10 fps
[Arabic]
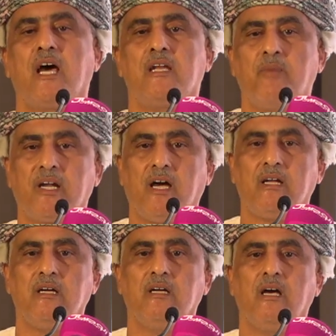
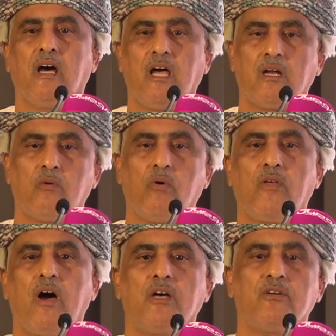المرحلة خلق
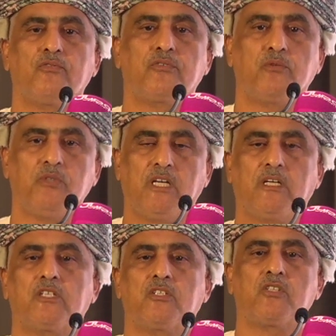وظائف تنويع
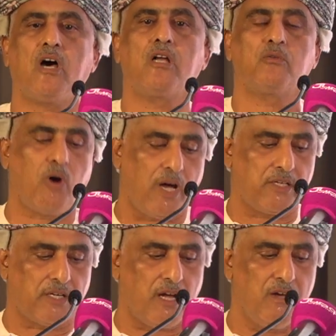الاقتصاد
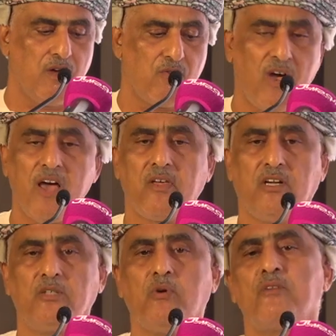وغيرها فهذا
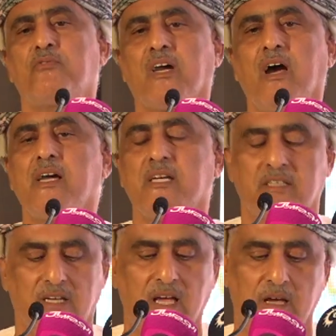العنوان في غاية
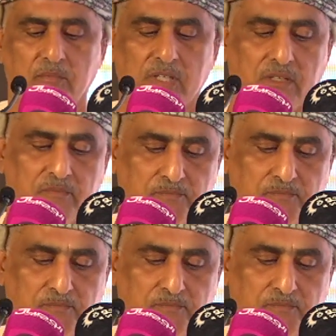الأهمية